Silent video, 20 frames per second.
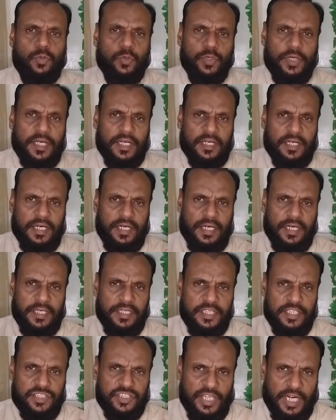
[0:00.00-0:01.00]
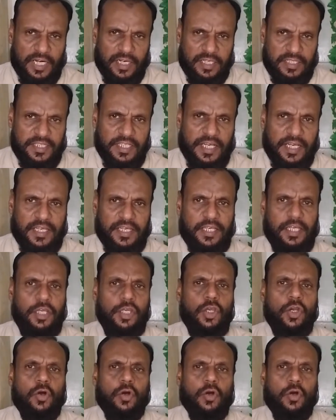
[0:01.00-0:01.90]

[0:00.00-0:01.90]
कोडक का एक चार्ट लिया है